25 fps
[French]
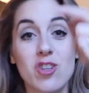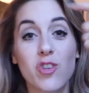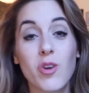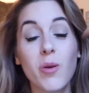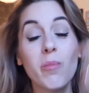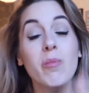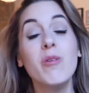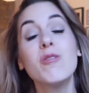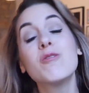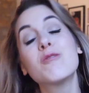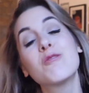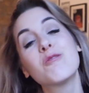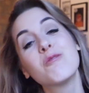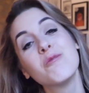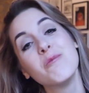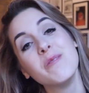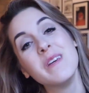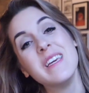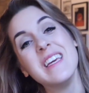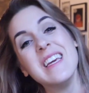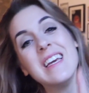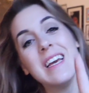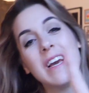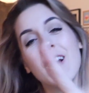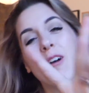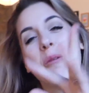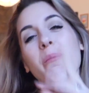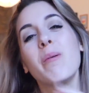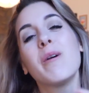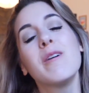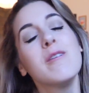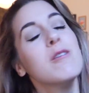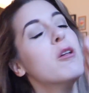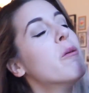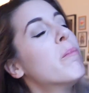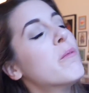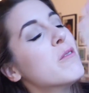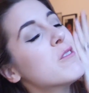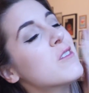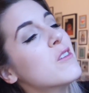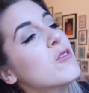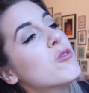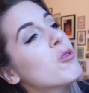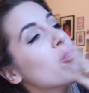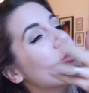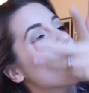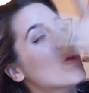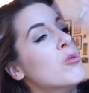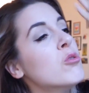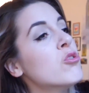Je me suis pris une petite
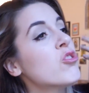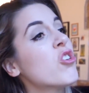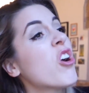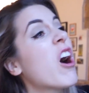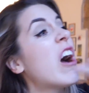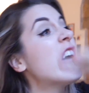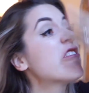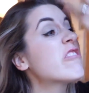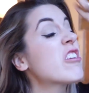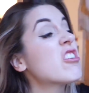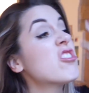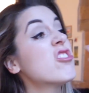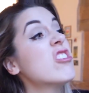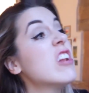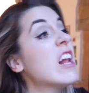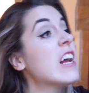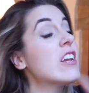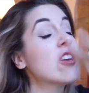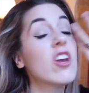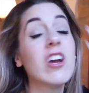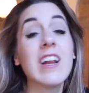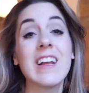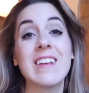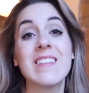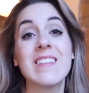douche, rafraîchi la gueule,